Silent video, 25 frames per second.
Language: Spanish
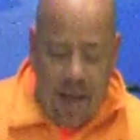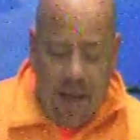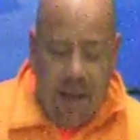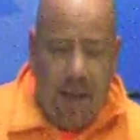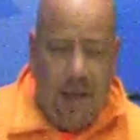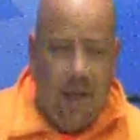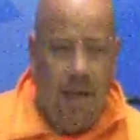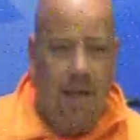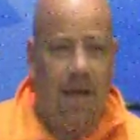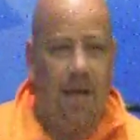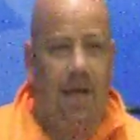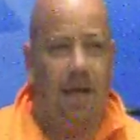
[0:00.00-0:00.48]

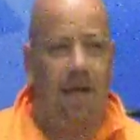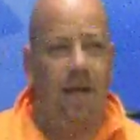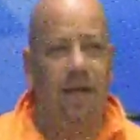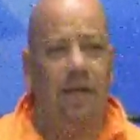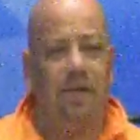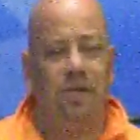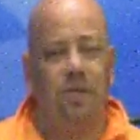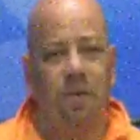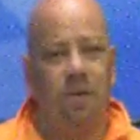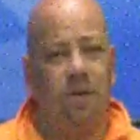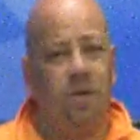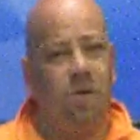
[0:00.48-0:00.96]
Y
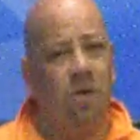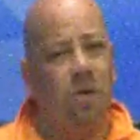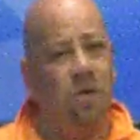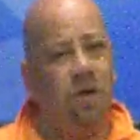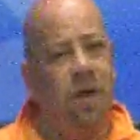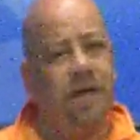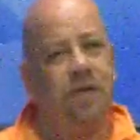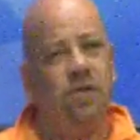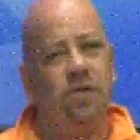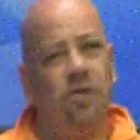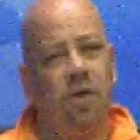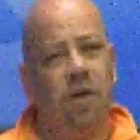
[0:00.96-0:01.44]
sobre todo
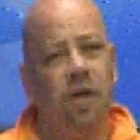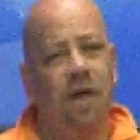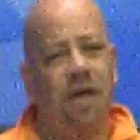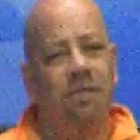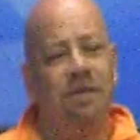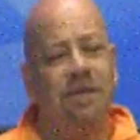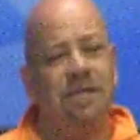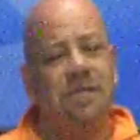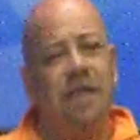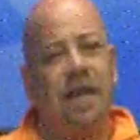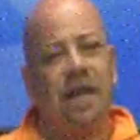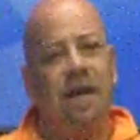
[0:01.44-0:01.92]
eso que iba
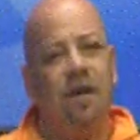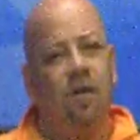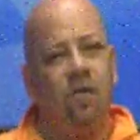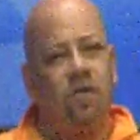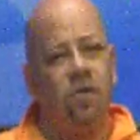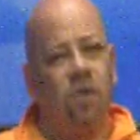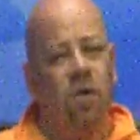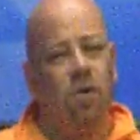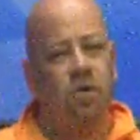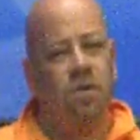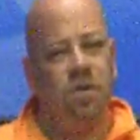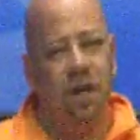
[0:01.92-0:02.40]
a estar en los
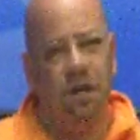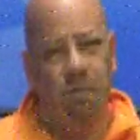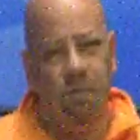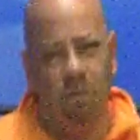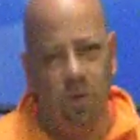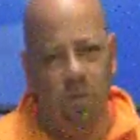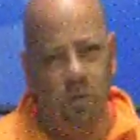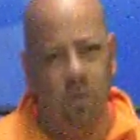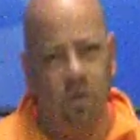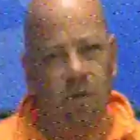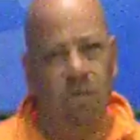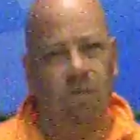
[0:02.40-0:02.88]
ojos del
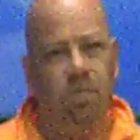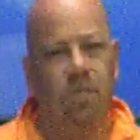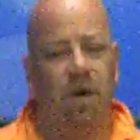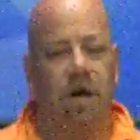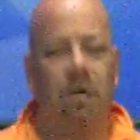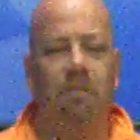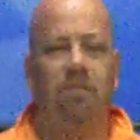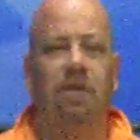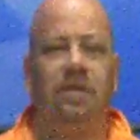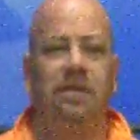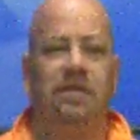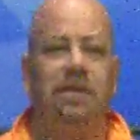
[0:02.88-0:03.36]
mundo por
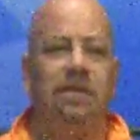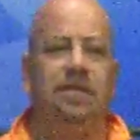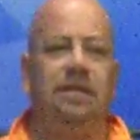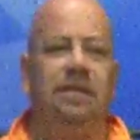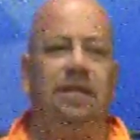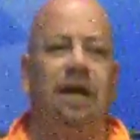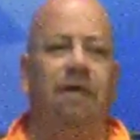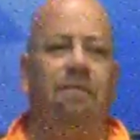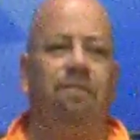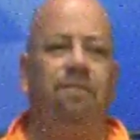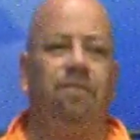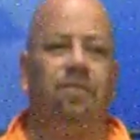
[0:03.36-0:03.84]
la
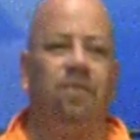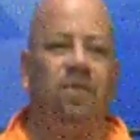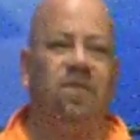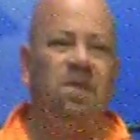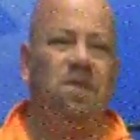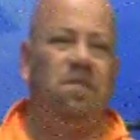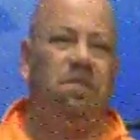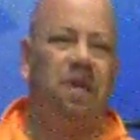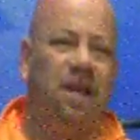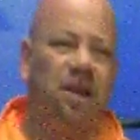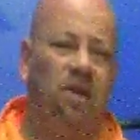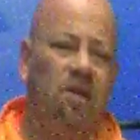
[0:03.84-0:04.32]
presencia,
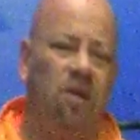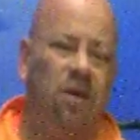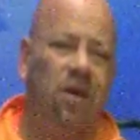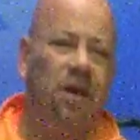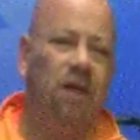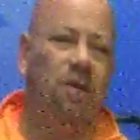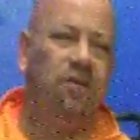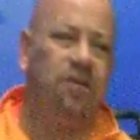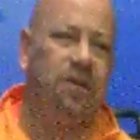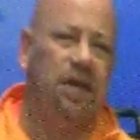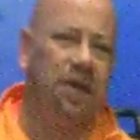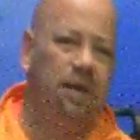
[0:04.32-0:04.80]
si bien no de
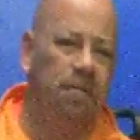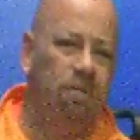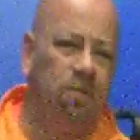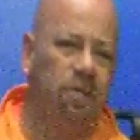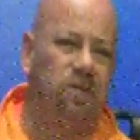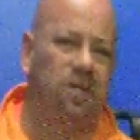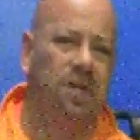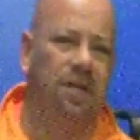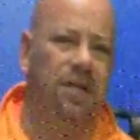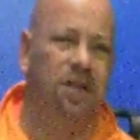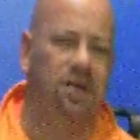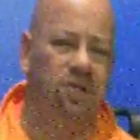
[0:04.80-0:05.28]
los equipos
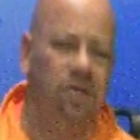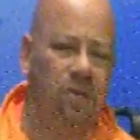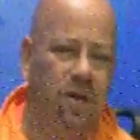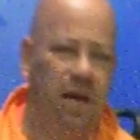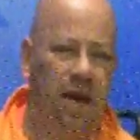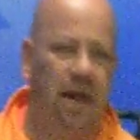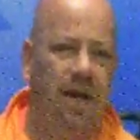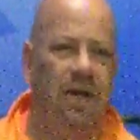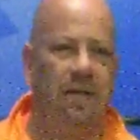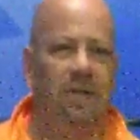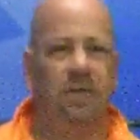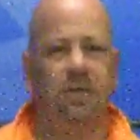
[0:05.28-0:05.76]

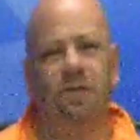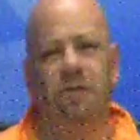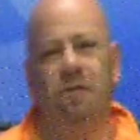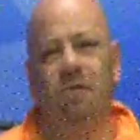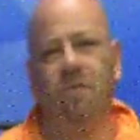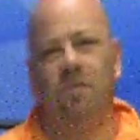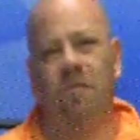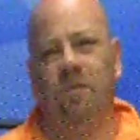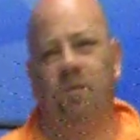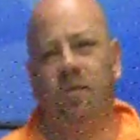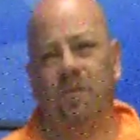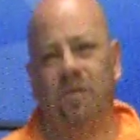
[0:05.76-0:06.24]
tradicionales
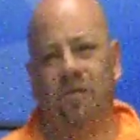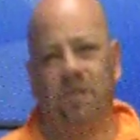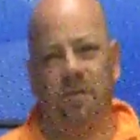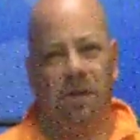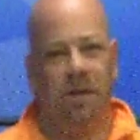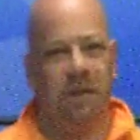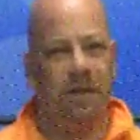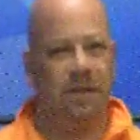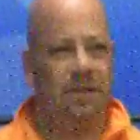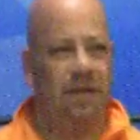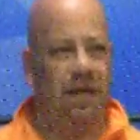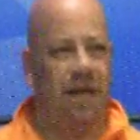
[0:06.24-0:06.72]
como
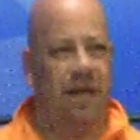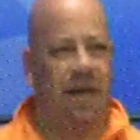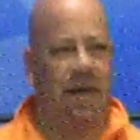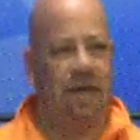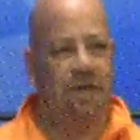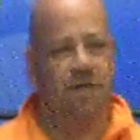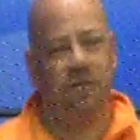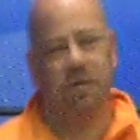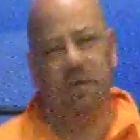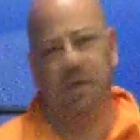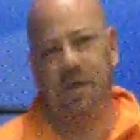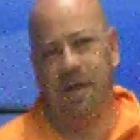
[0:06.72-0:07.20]
es el
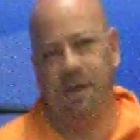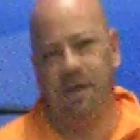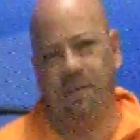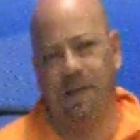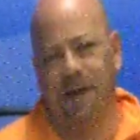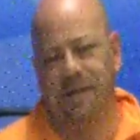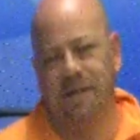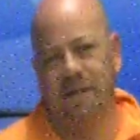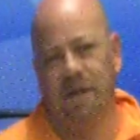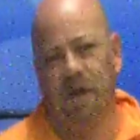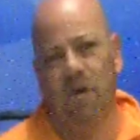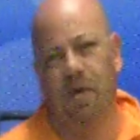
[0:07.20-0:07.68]
caso de
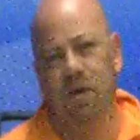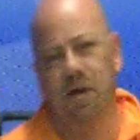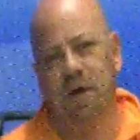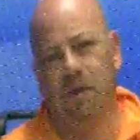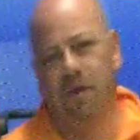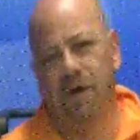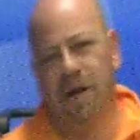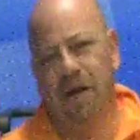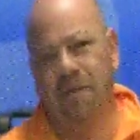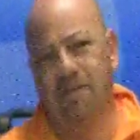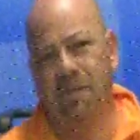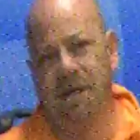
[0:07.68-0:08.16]
Barcelona o
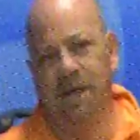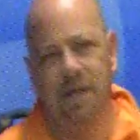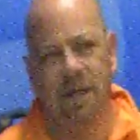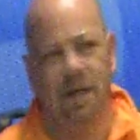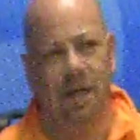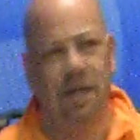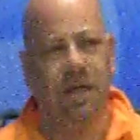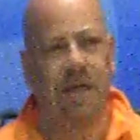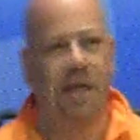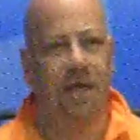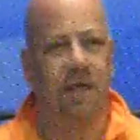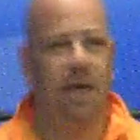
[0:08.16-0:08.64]
Real
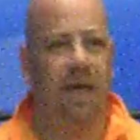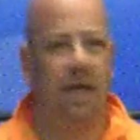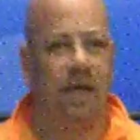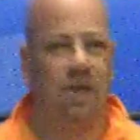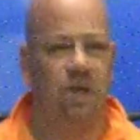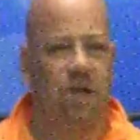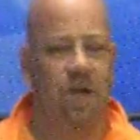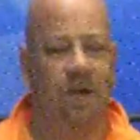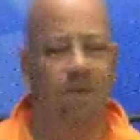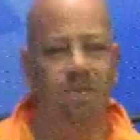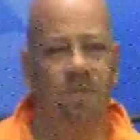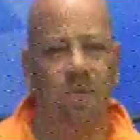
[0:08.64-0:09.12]
Madrid, que de la
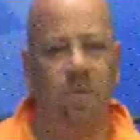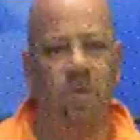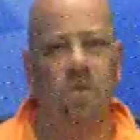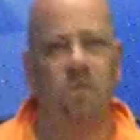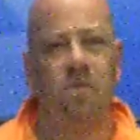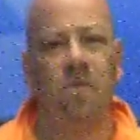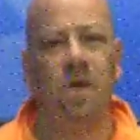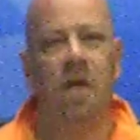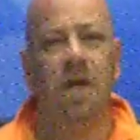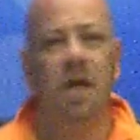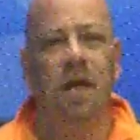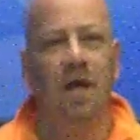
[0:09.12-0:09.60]

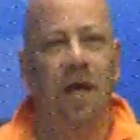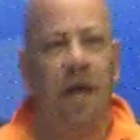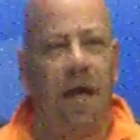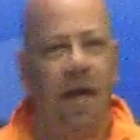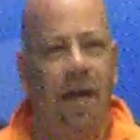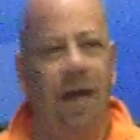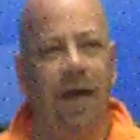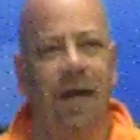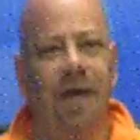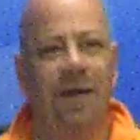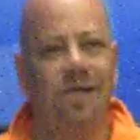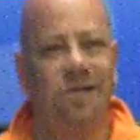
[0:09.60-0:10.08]
Champions
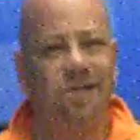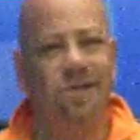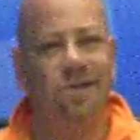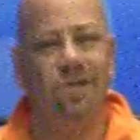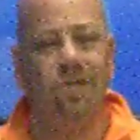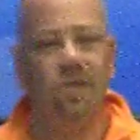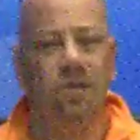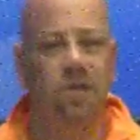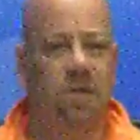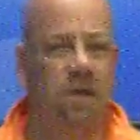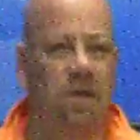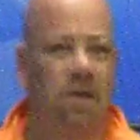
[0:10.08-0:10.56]
eran
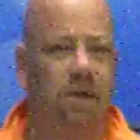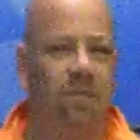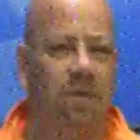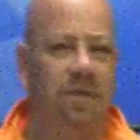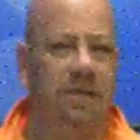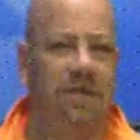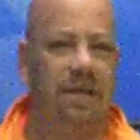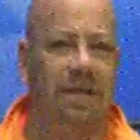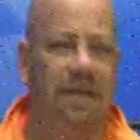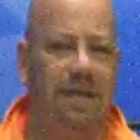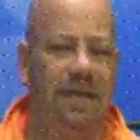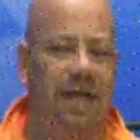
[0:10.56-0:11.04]
asiduos
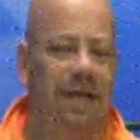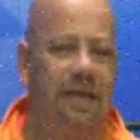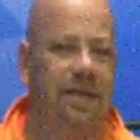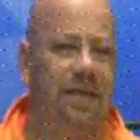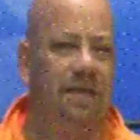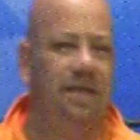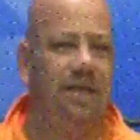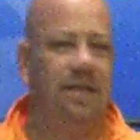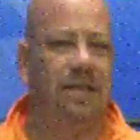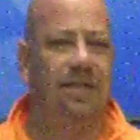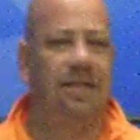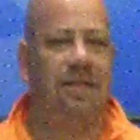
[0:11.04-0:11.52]

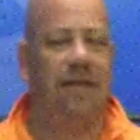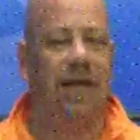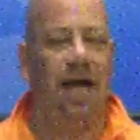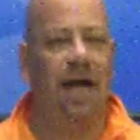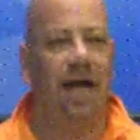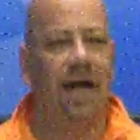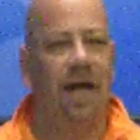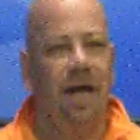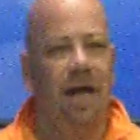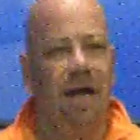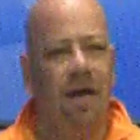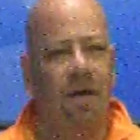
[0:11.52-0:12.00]
representantes de esta
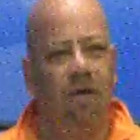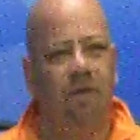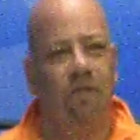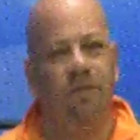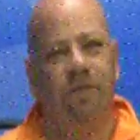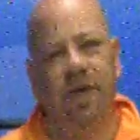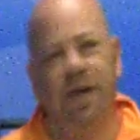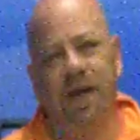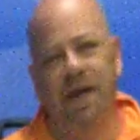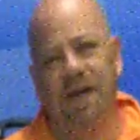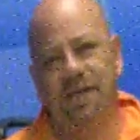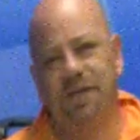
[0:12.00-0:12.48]

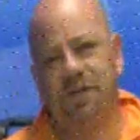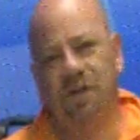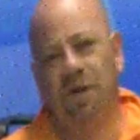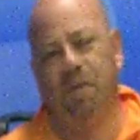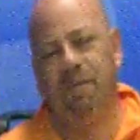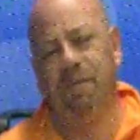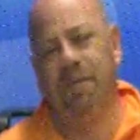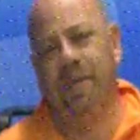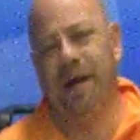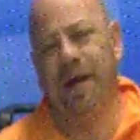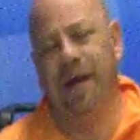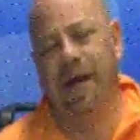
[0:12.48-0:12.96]

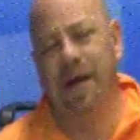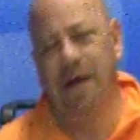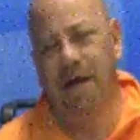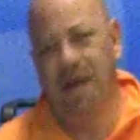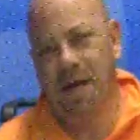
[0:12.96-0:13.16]
confederación para